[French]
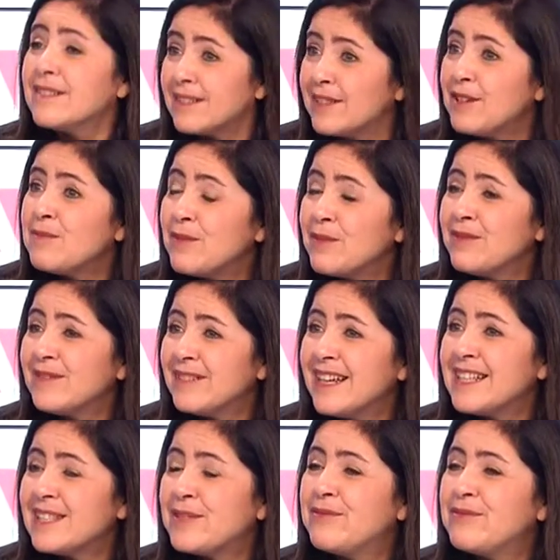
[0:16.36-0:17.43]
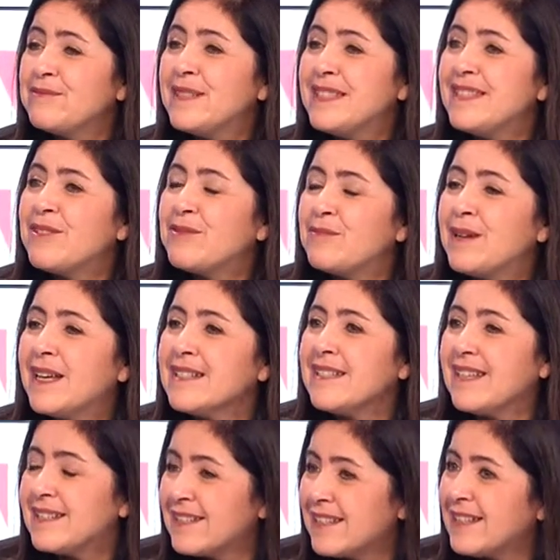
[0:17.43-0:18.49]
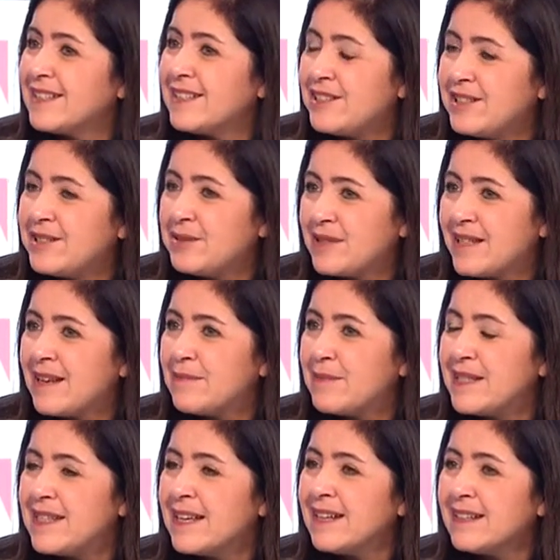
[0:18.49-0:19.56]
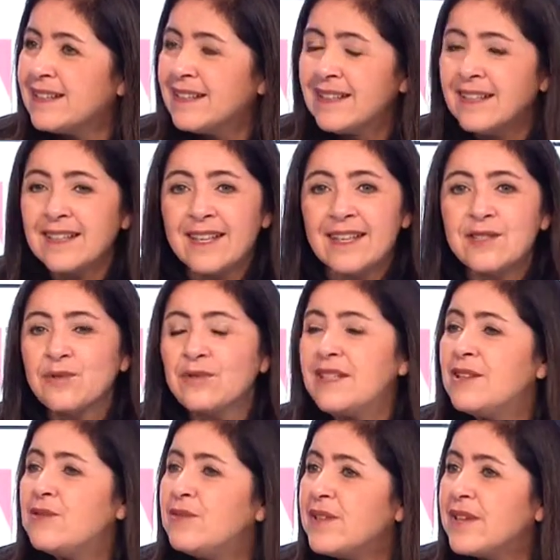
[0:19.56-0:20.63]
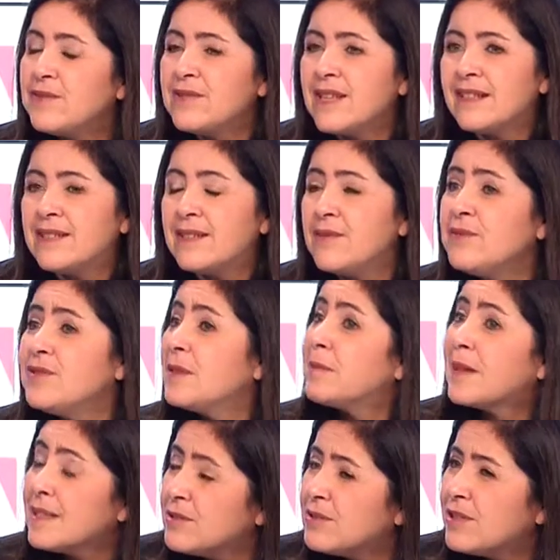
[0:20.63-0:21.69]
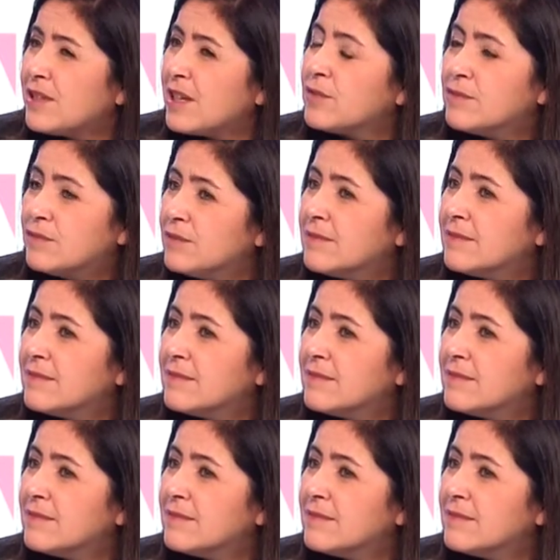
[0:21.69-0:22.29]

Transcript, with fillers: Comment est-ce que vous mettez en place cette stratégie social média Quels sont les leviers que vous activez Vous êtes présent déjà où